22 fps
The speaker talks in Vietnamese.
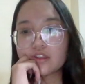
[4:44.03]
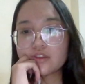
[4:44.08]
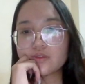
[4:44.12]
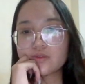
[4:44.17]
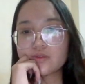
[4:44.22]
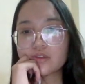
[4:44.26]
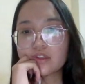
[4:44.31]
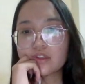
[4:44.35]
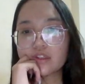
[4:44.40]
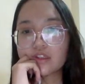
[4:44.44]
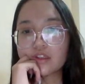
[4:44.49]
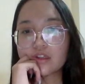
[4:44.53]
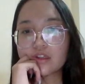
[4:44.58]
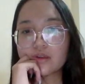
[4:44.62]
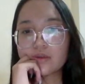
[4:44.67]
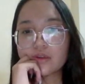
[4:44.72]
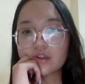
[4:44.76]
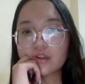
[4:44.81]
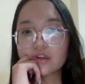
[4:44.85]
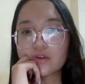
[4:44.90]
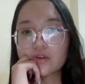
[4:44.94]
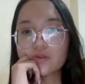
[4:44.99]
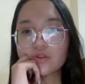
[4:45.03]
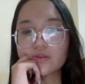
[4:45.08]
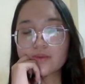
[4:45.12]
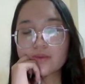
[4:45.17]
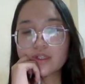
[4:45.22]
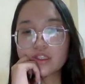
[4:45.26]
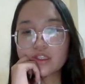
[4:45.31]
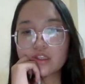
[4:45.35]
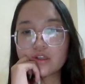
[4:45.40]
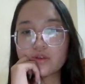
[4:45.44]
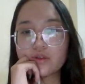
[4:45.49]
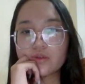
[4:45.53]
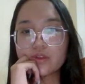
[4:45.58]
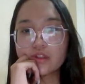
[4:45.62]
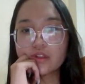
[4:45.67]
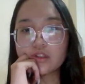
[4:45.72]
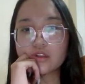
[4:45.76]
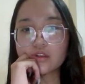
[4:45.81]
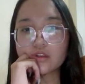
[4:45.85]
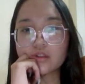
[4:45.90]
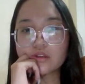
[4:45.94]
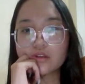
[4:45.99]
chúng ta đã đọc cái câu số bao nhiêu ấy
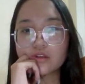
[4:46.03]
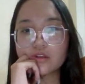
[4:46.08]
nhỉ